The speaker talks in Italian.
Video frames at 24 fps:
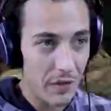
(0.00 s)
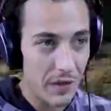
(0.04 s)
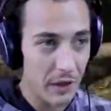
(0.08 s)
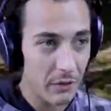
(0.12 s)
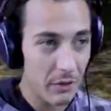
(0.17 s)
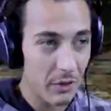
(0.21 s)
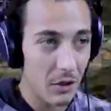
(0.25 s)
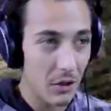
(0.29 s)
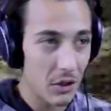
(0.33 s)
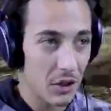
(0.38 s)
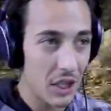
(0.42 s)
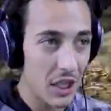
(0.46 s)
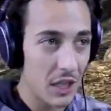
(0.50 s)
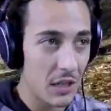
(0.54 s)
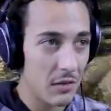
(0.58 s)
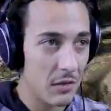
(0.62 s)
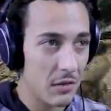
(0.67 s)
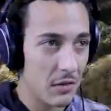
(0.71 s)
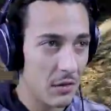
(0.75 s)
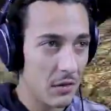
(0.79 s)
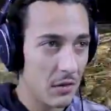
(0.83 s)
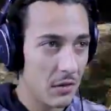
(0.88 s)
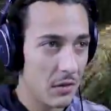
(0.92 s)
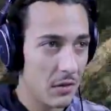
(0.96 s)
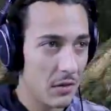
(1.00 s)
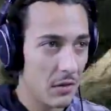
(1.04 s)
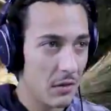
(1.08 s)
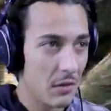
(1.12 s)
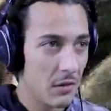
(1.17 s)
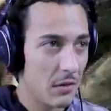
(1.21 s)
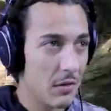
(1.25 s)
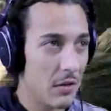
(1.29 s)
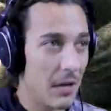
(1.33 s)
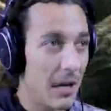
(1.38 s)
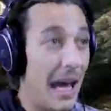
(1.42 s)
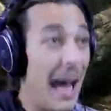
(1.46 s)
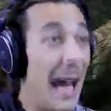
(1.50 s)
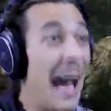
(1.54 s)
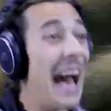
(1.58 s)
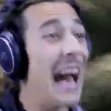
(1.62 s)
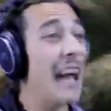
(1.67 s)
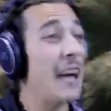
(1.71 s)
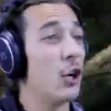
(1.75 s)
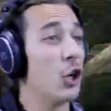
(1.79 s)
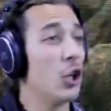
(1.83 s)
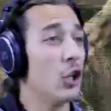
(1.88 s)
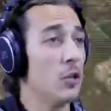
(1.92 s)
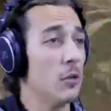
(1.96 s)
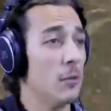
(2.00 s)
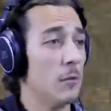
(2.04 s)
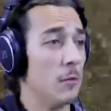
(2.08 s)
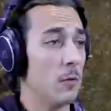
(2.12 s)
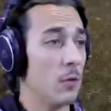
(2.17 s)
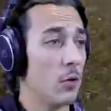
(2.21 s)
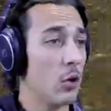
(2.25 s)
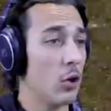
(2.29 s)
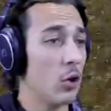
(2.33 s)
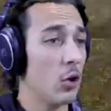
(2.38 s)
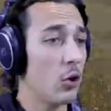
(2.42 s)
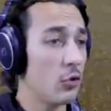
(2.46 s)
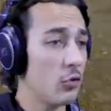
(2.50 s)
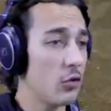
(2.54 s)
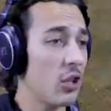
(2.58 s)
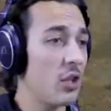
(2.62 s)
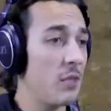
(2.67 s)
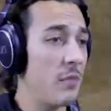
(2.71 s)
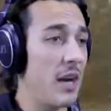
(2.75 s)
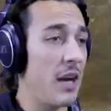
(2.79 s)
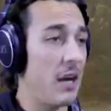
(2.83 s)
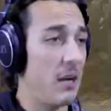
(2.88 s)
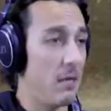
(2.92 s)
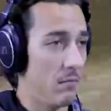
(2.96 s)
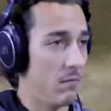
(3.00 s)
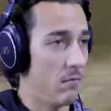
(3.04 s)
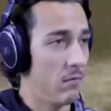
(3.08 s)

fare qualcosa. Ah no? Contro di me.